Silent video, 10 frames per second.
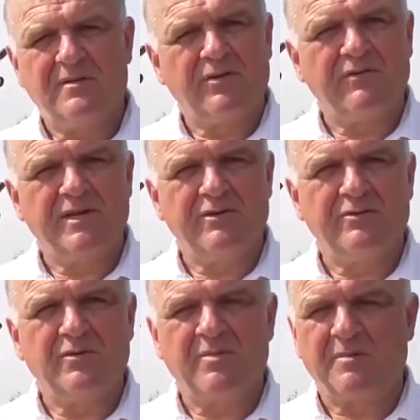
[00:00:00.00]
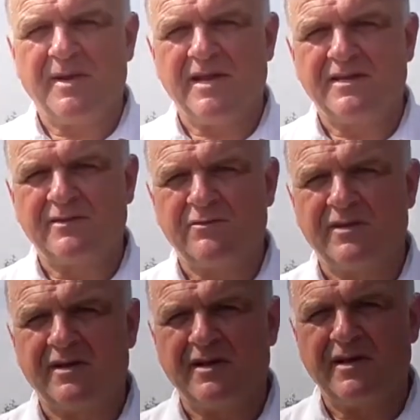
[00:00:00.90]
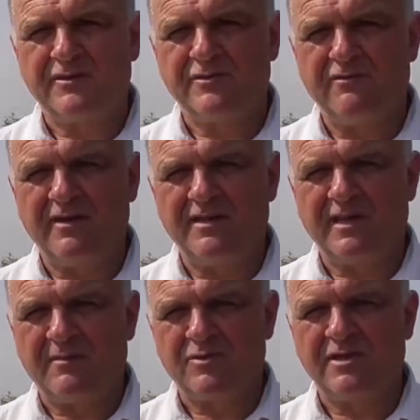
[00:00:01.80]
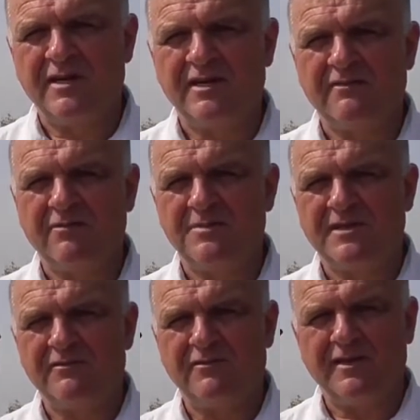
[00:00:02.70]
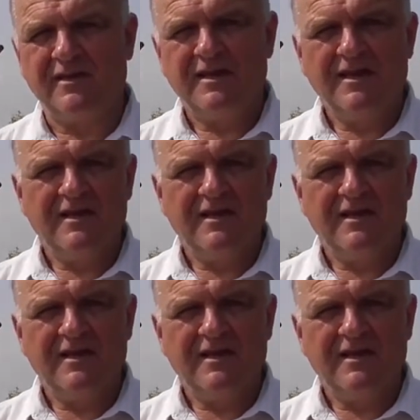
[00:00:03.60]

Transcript: руководителю того предприятия, которое реализовывало, и тогда можно найти того пчеловода.